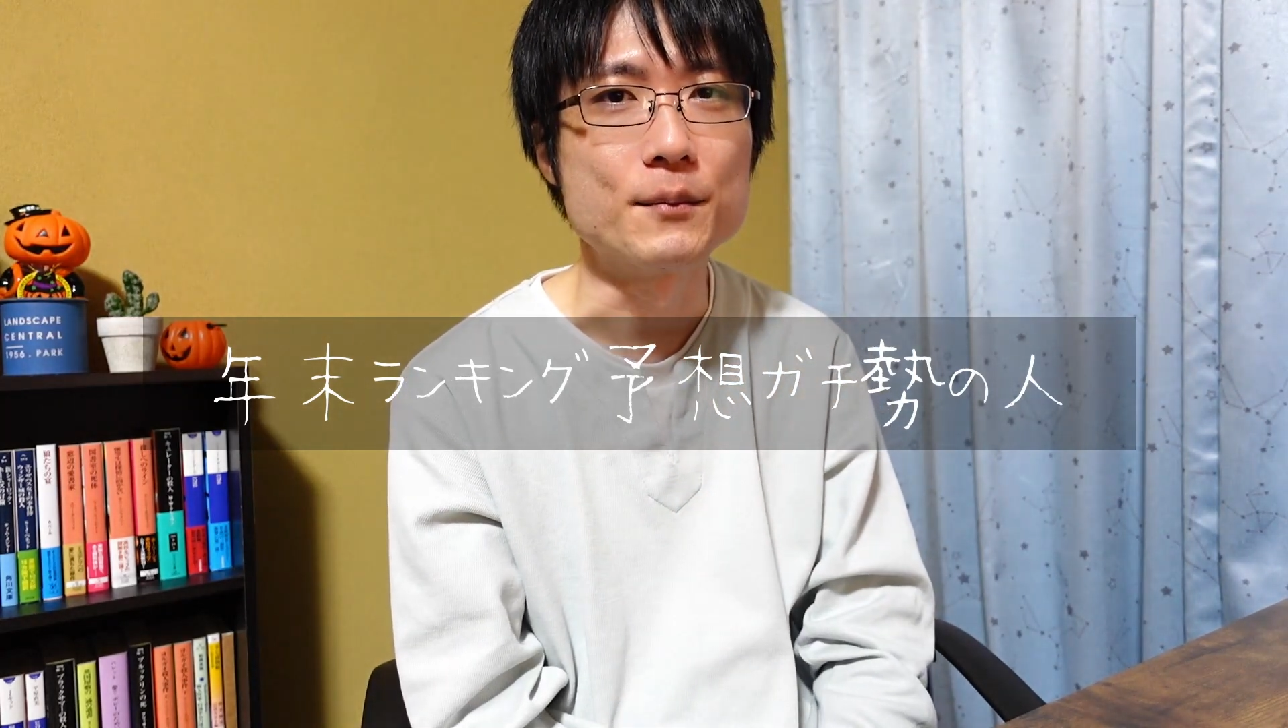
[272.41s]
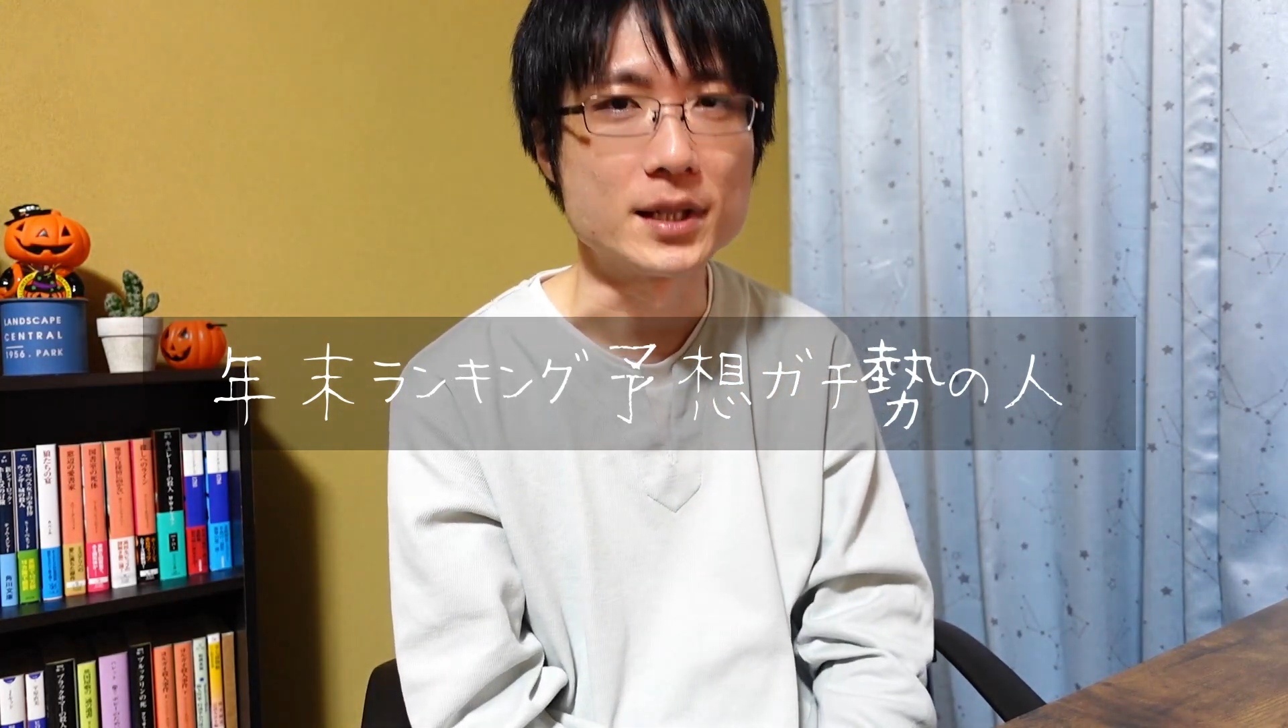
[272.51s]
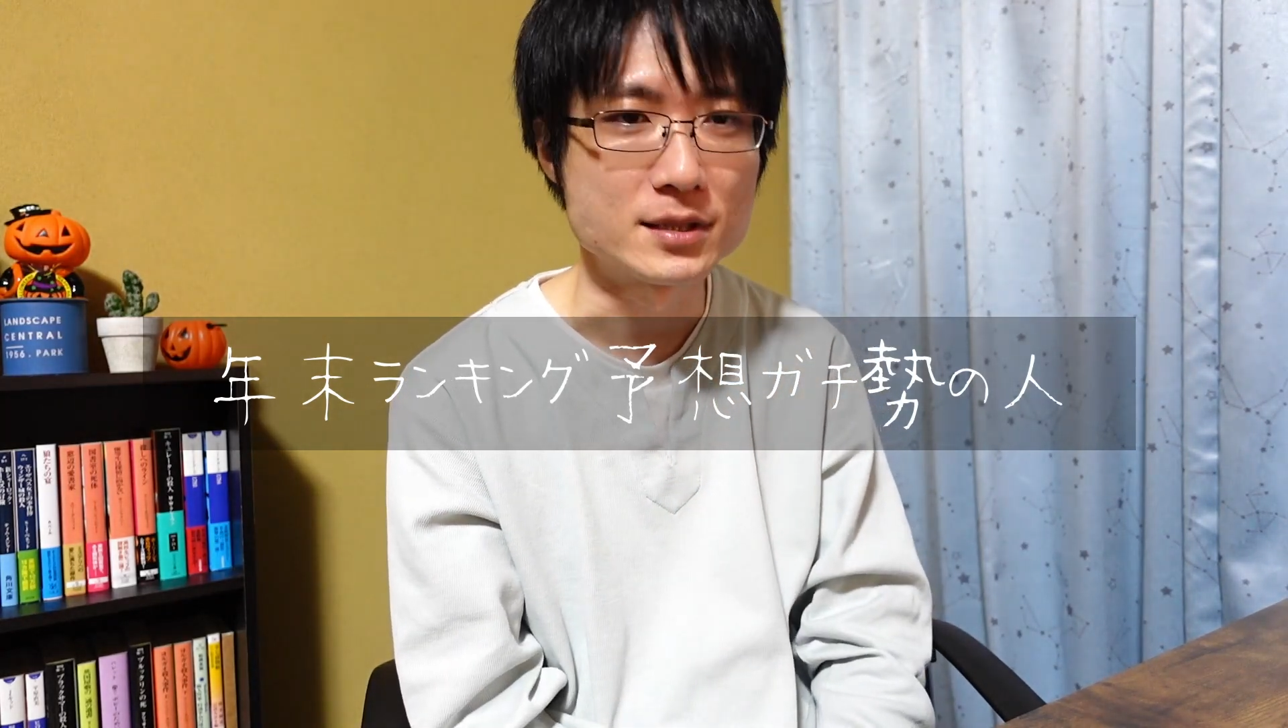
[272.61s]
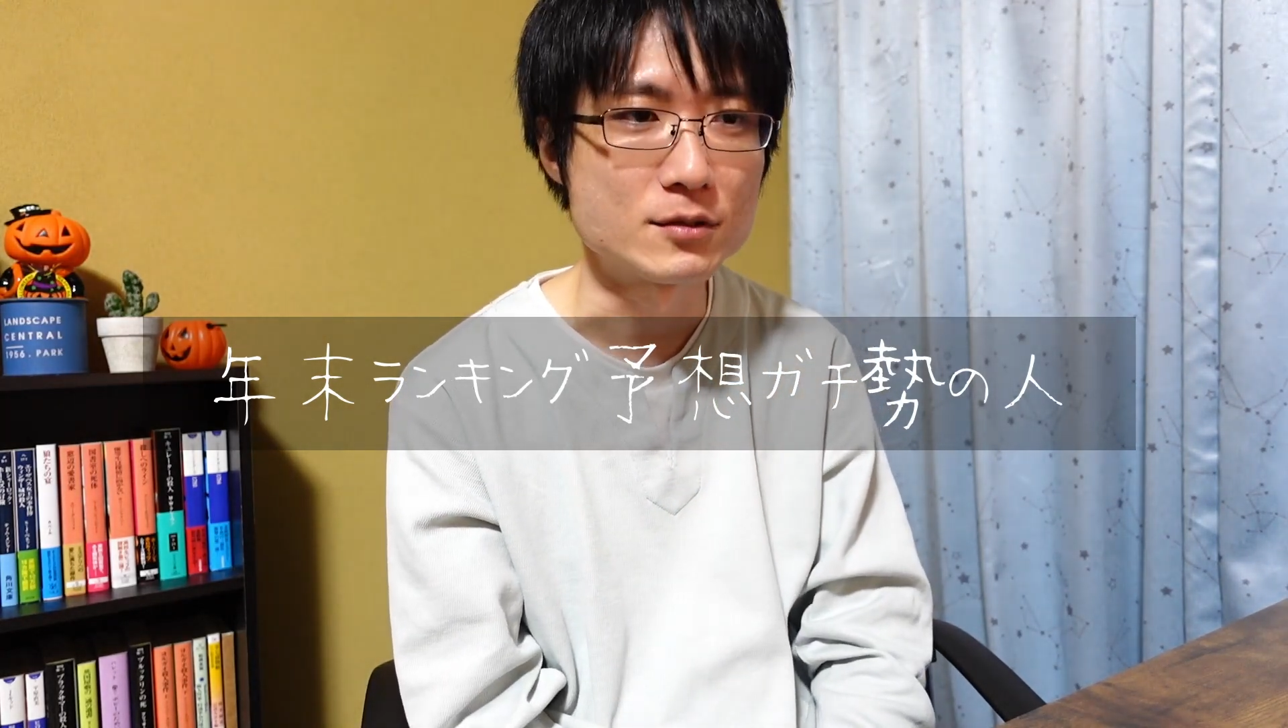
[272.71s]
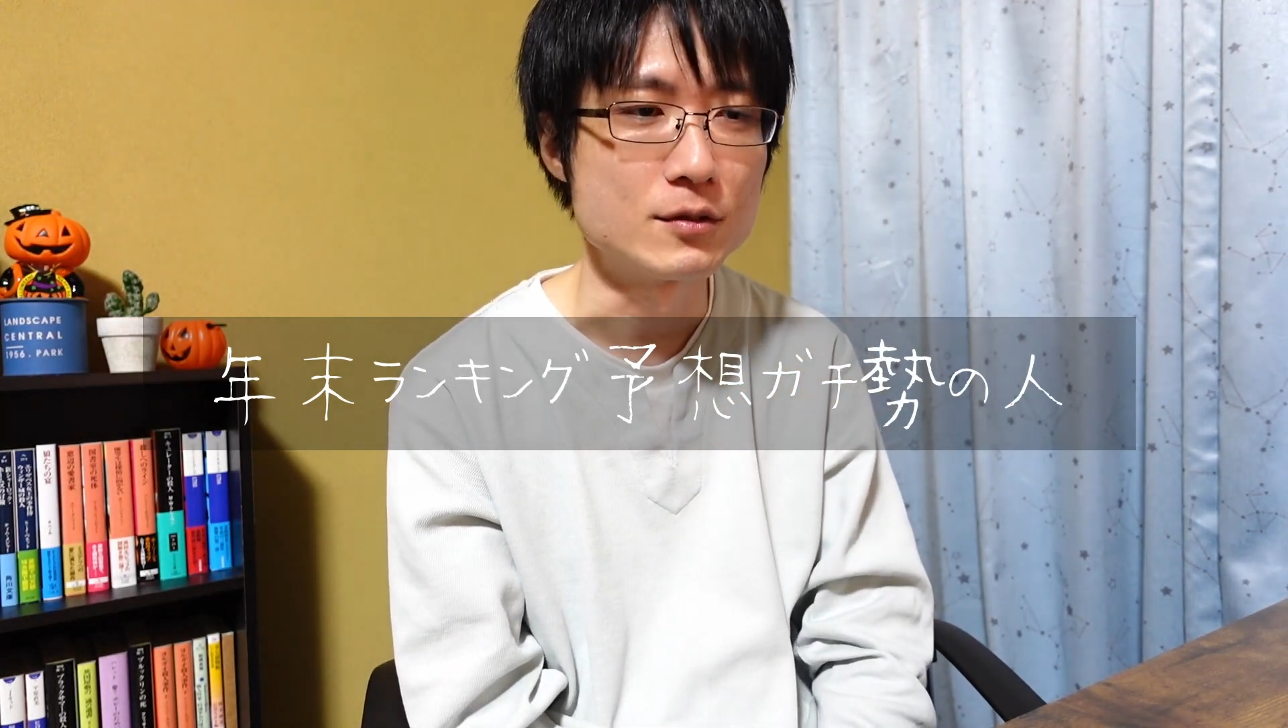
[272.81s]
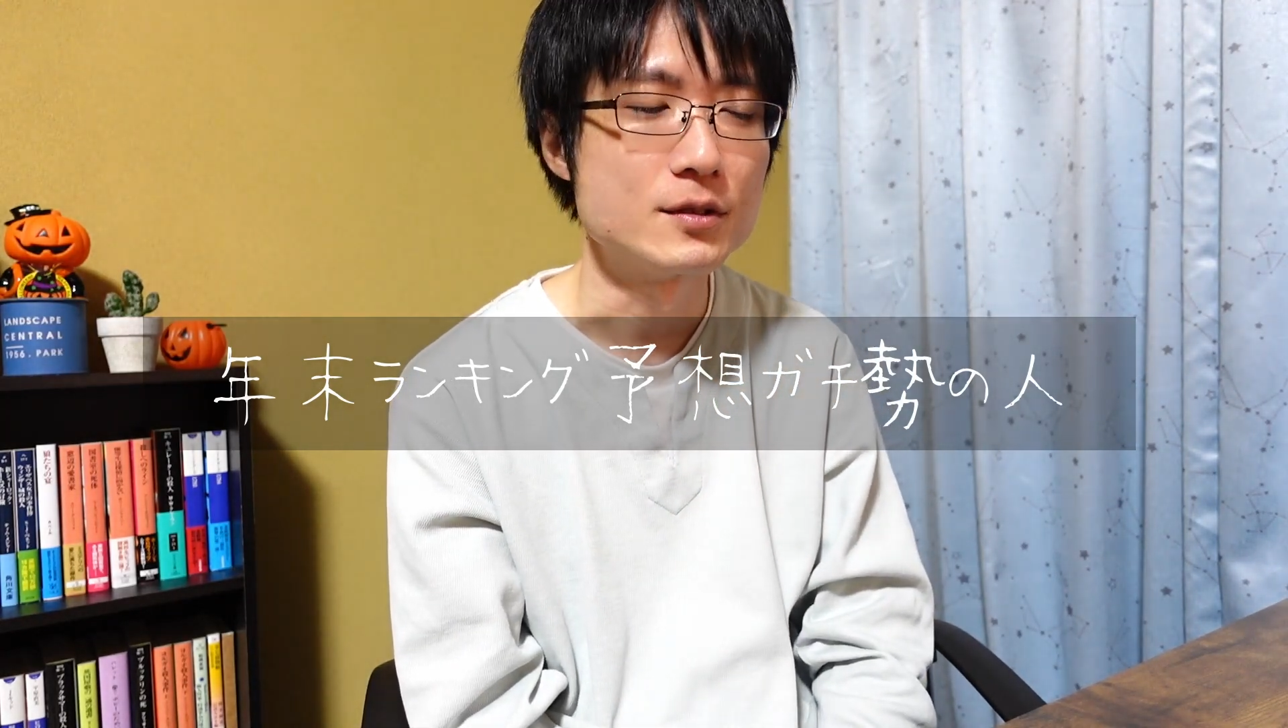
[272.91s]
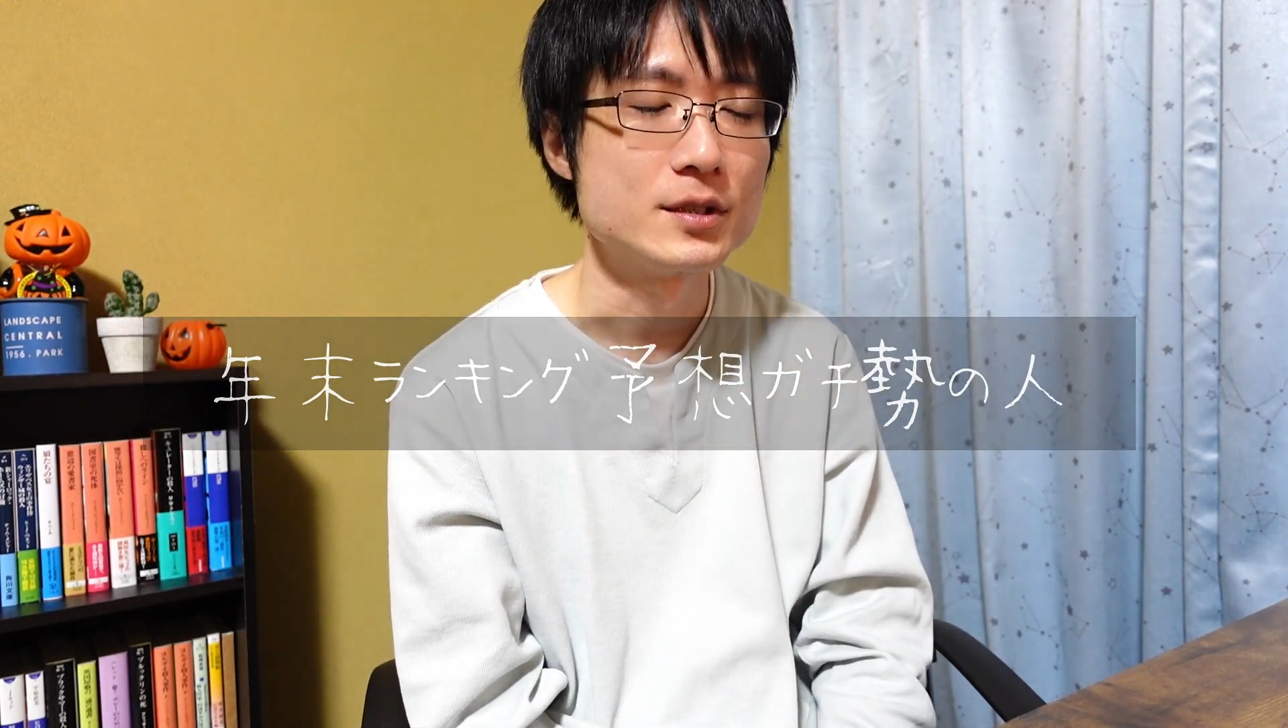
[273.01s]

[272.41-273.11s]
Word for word: ますと。